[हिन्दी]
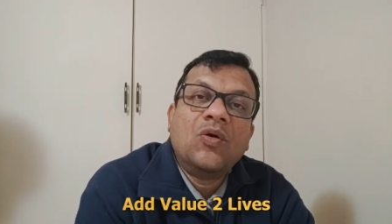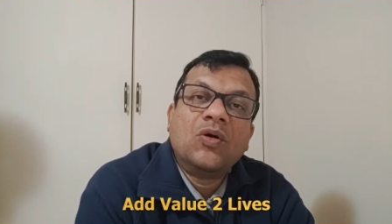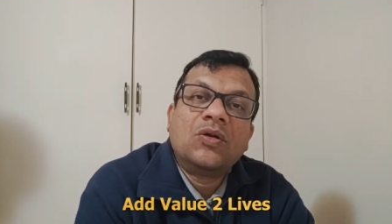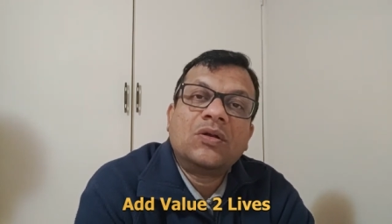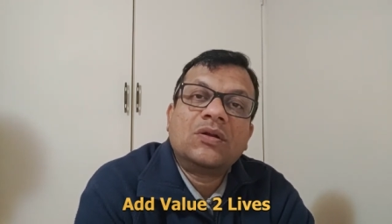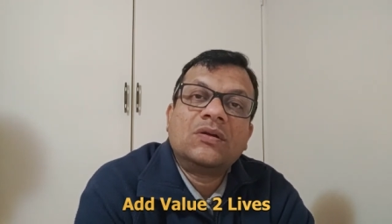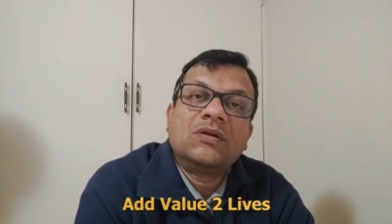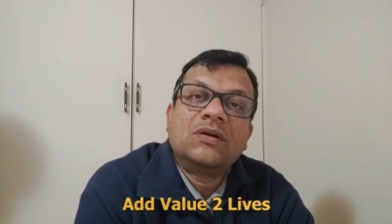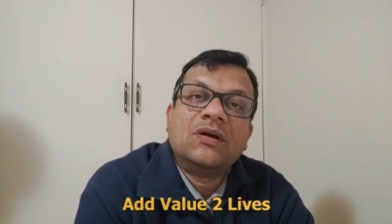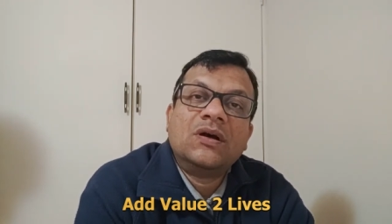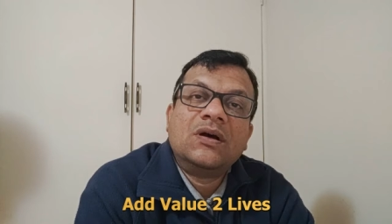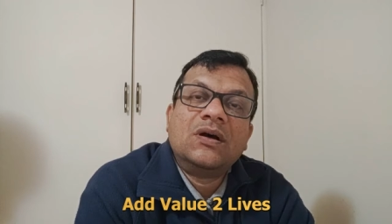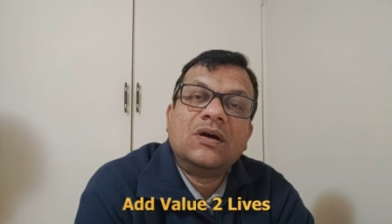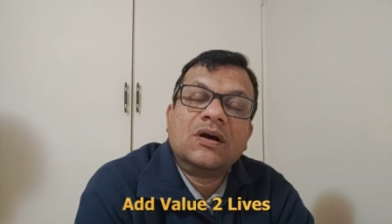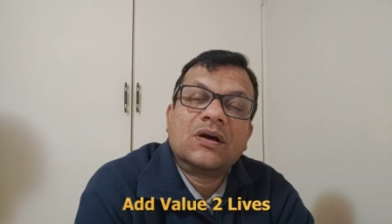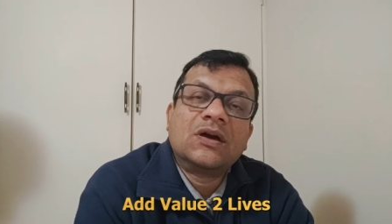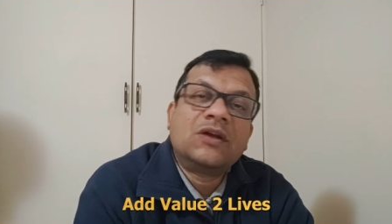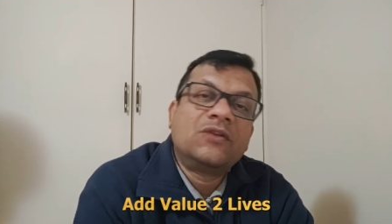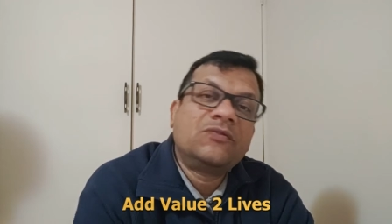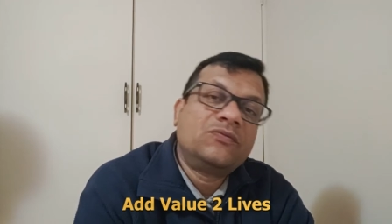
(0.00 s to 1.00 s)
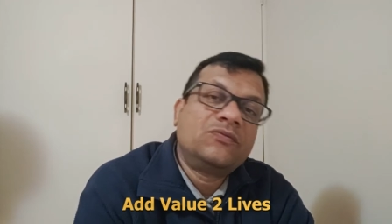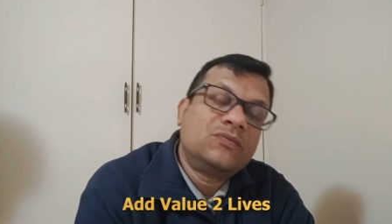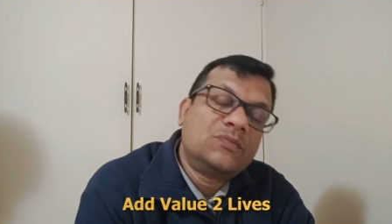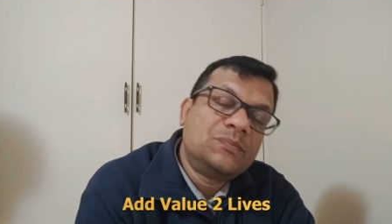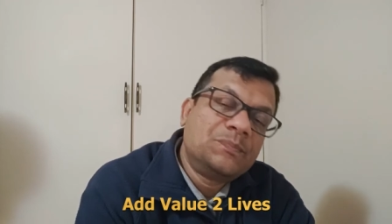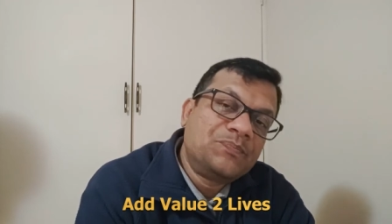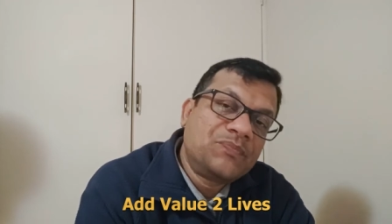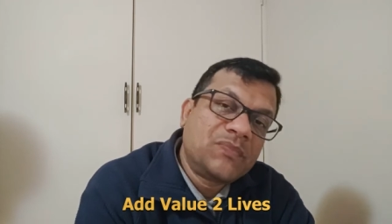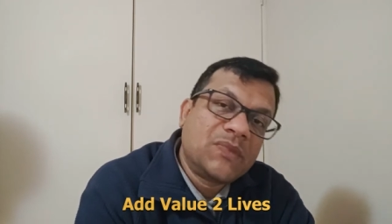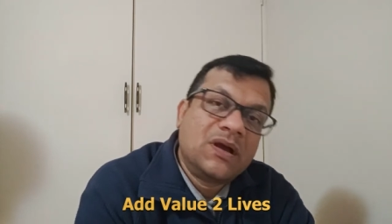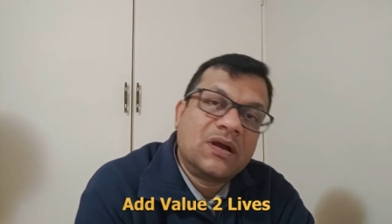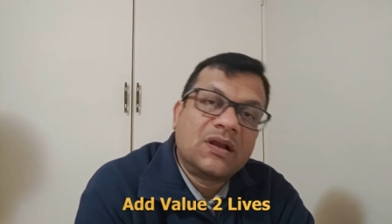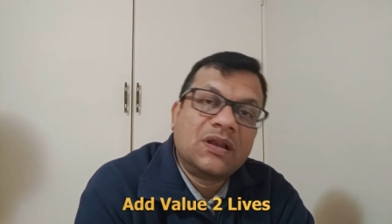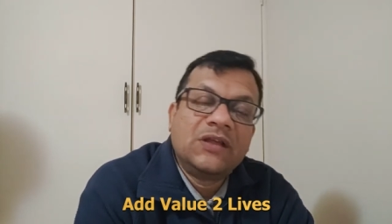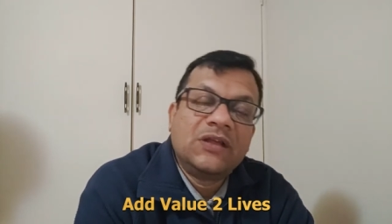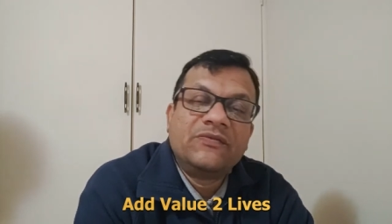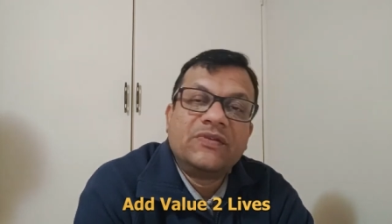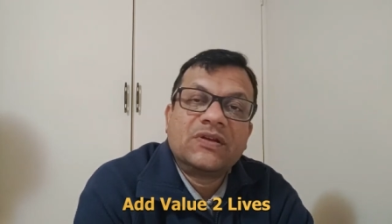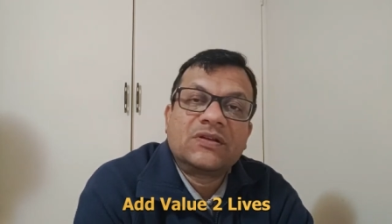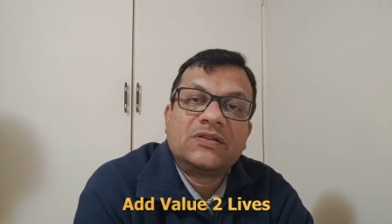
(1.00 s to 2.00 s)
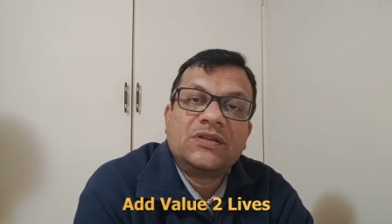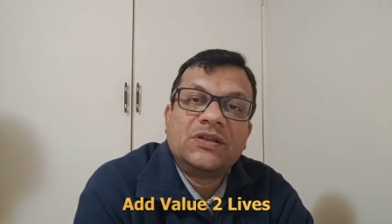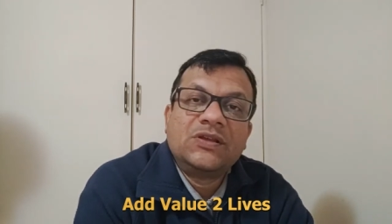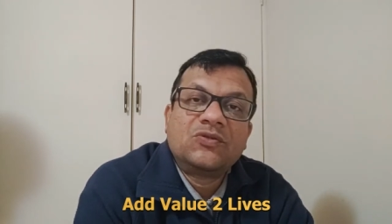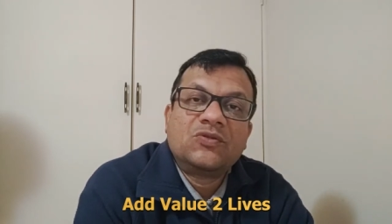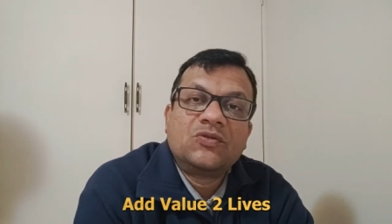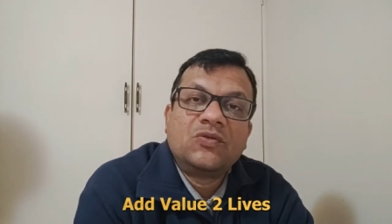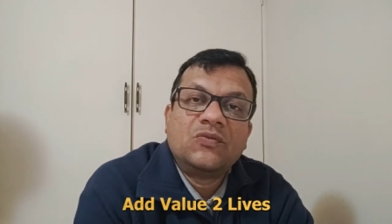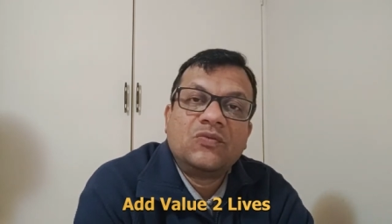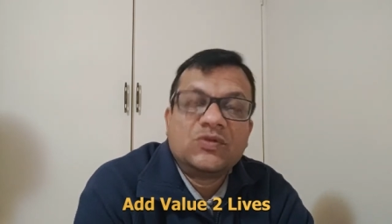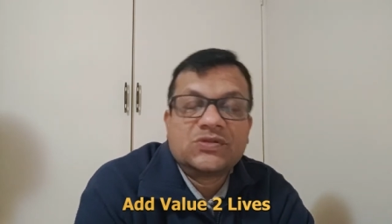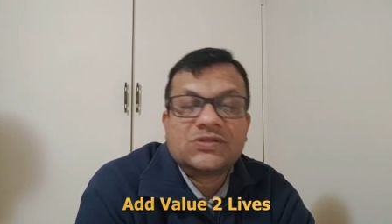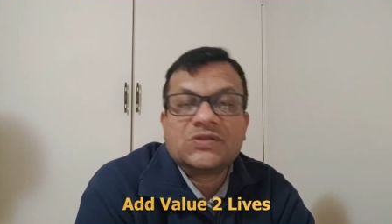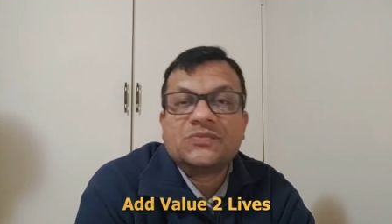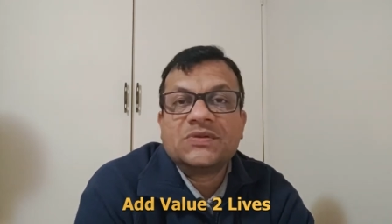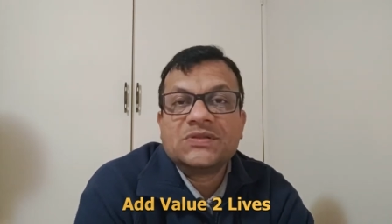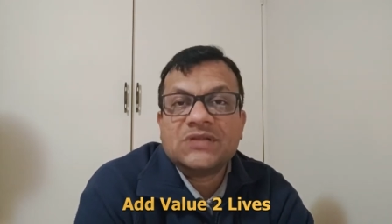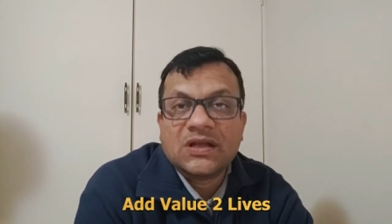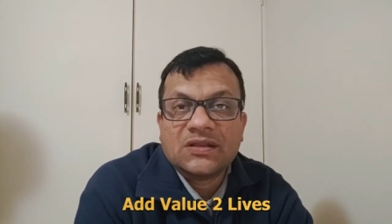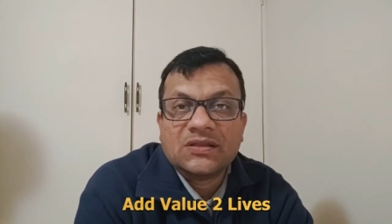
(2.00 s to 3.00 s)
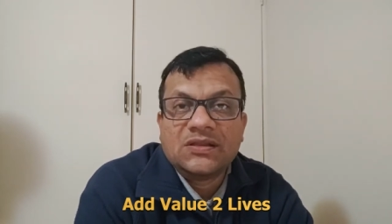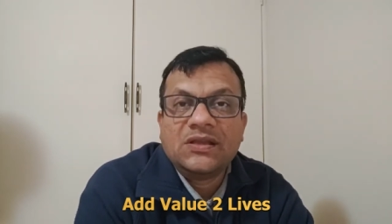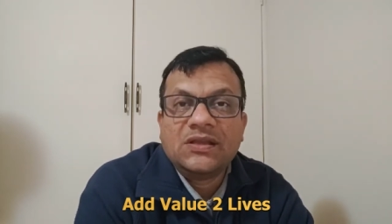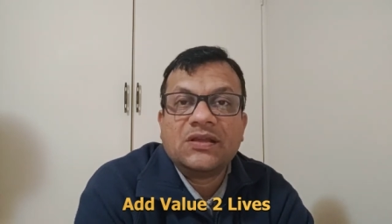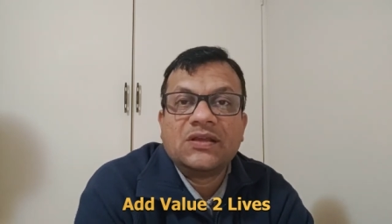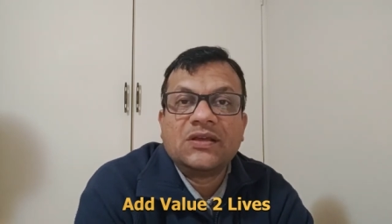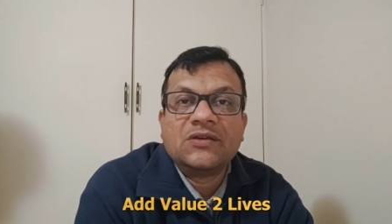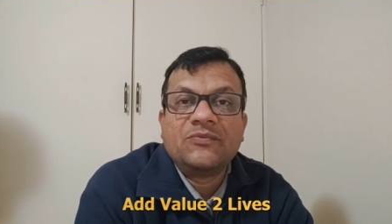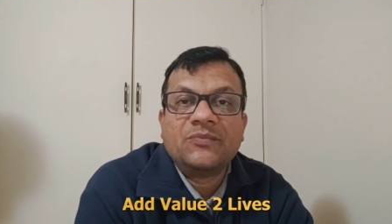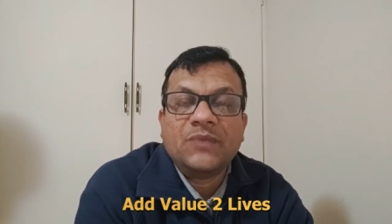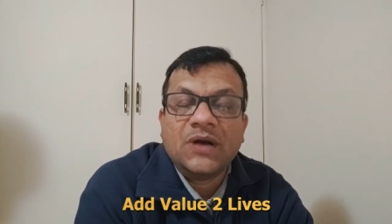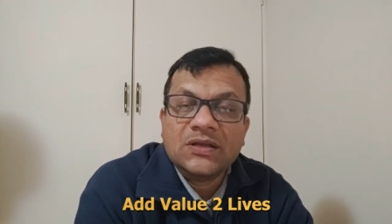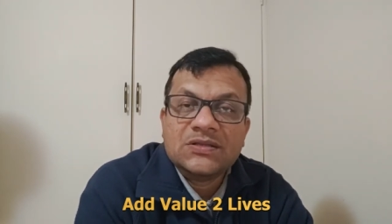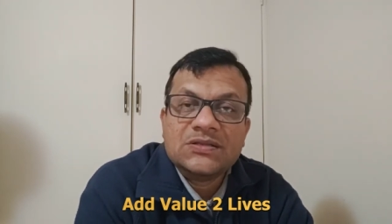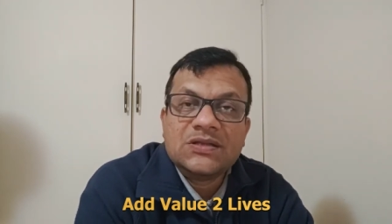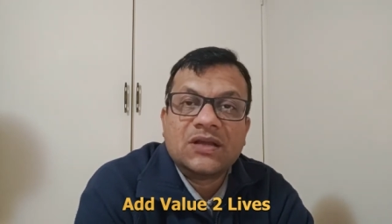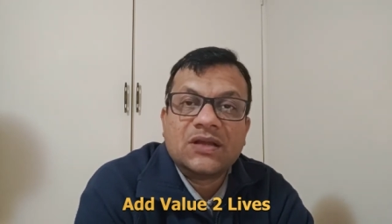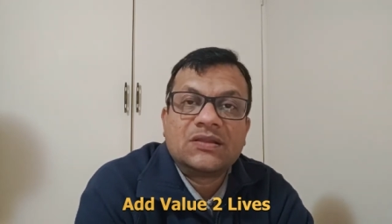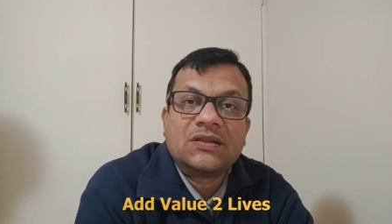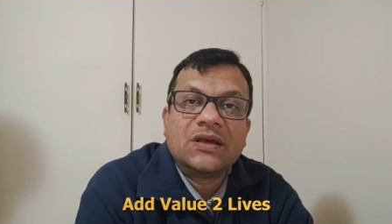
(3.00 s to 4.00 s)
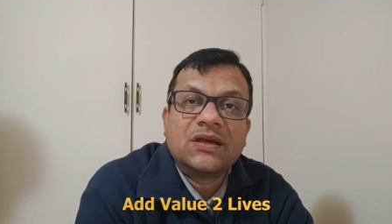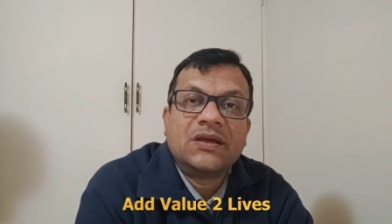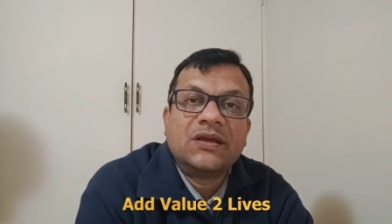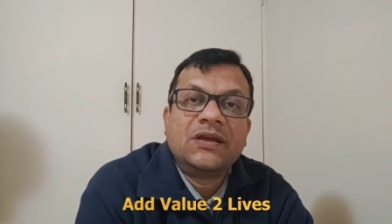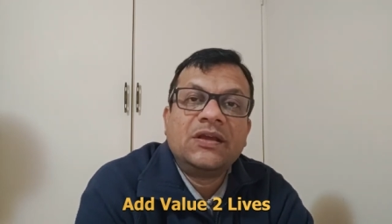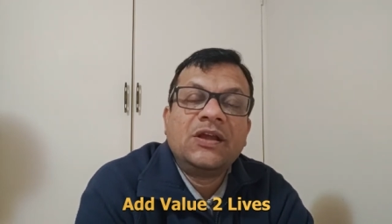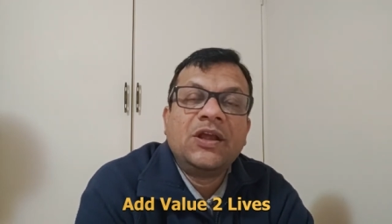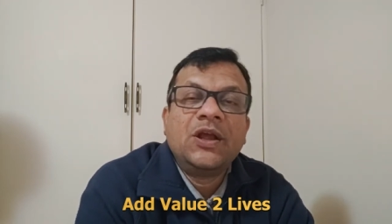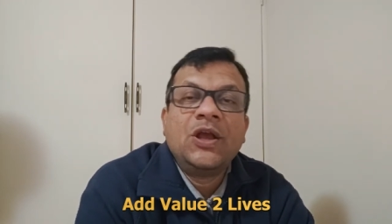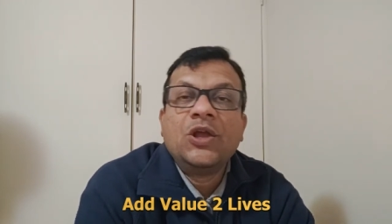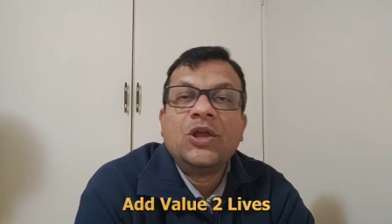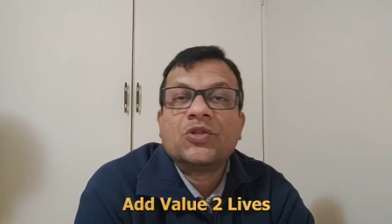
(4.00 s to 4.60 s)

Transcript: और अगर अगले व्यक्ति को वो समझ आती है मान जाता है